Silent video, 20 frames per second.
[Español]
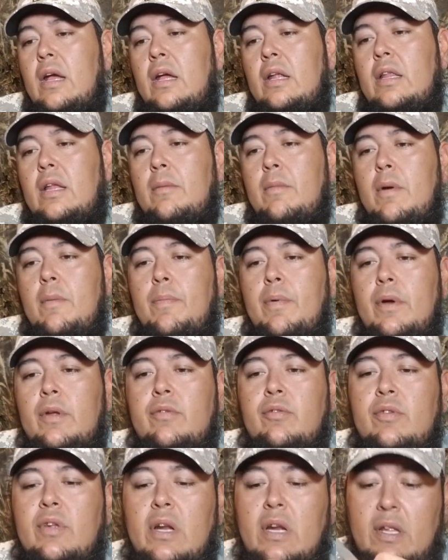también
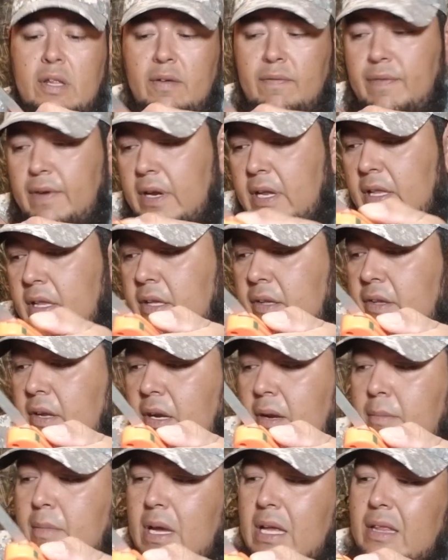puedes usar las diferentes
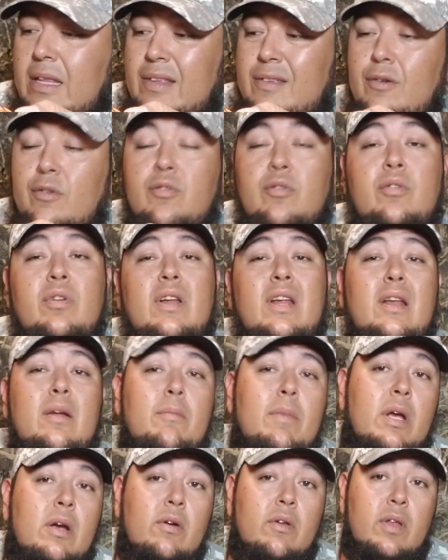herramientas. Yo soy un
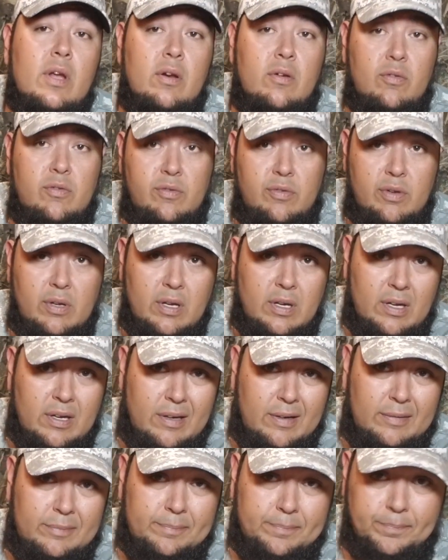enemigo de los
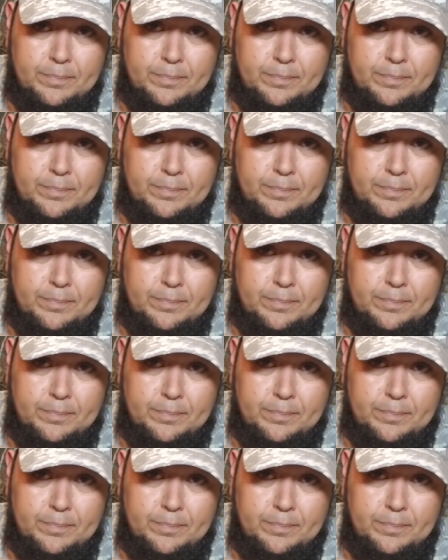ah,